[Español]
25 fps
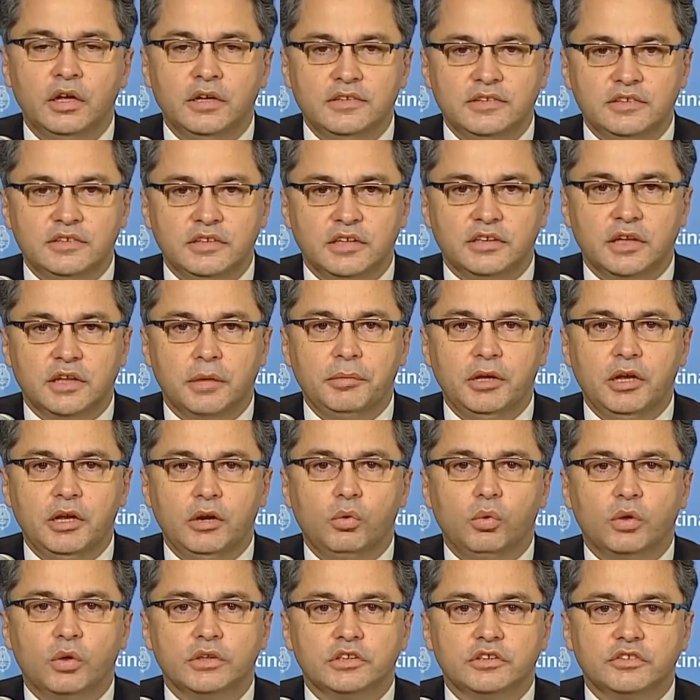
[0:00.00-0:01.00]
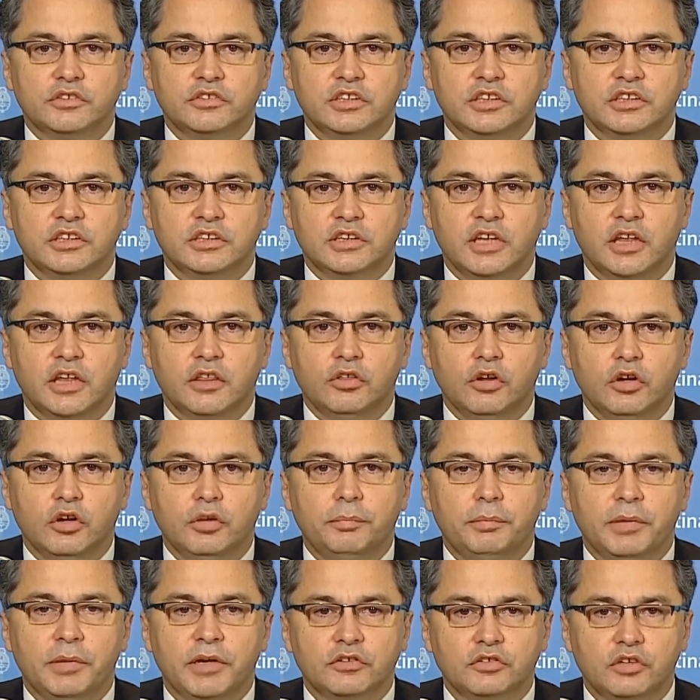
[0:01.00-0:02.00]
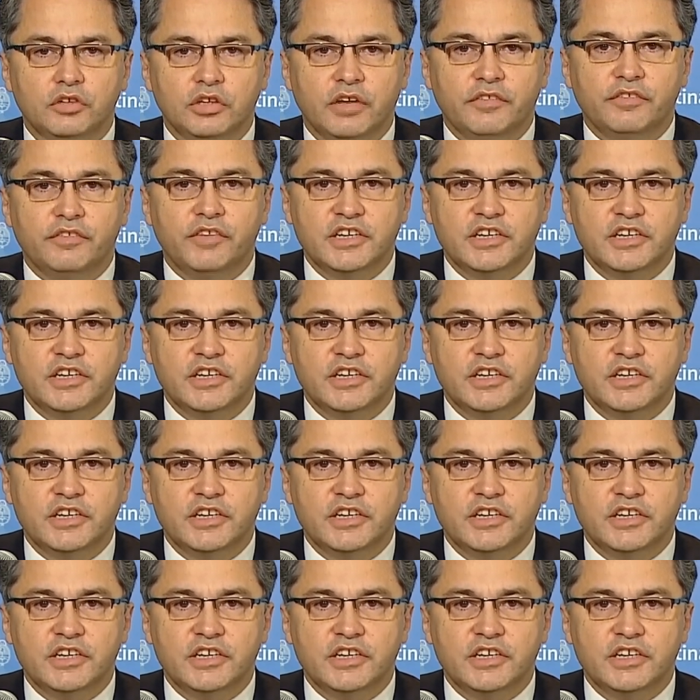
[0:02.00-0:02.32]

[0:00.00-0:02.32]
7.402 personas